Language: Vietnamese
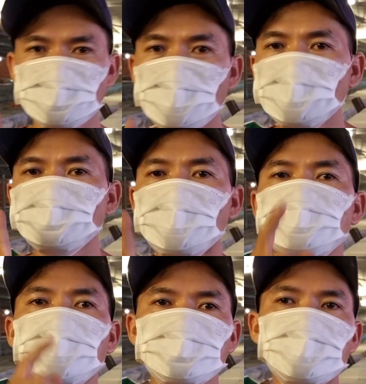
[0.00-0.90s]
đừng bao
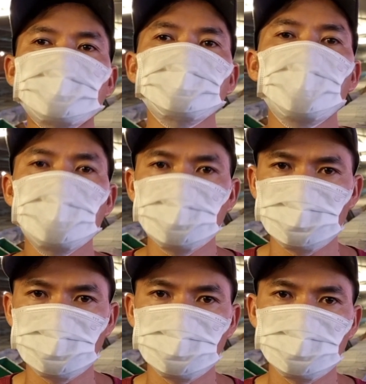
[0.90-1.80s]
giờ cho ăn no
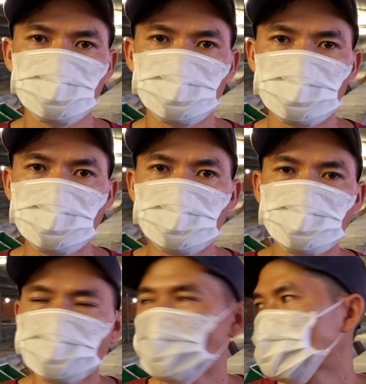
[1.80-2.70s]

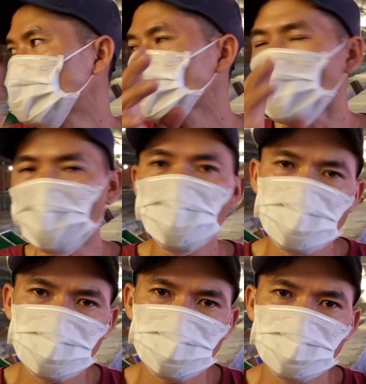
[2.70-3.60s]
ngay cả cỏ
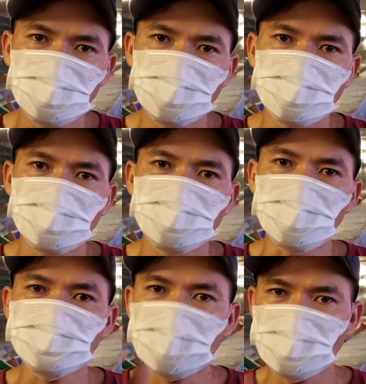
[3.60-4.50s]

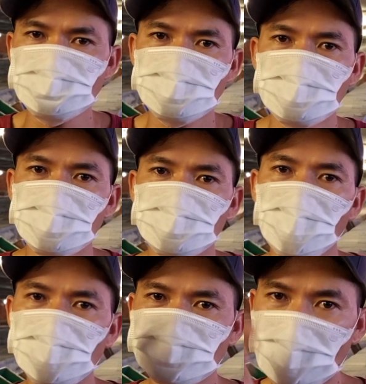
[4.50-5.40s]
lẫn cám
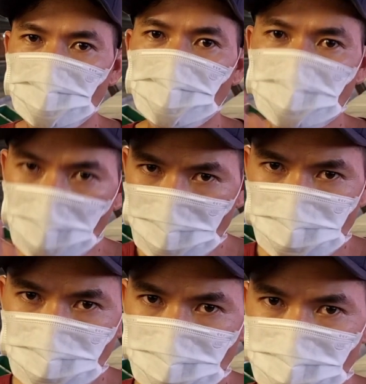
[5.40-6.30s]
cho ăn đều ăn đủ
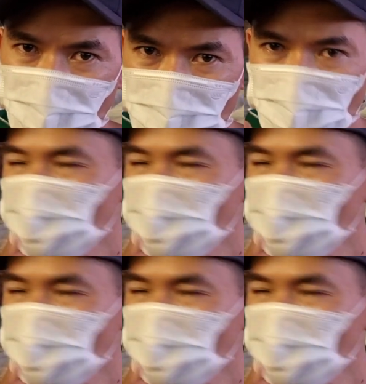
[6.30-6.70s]
ăn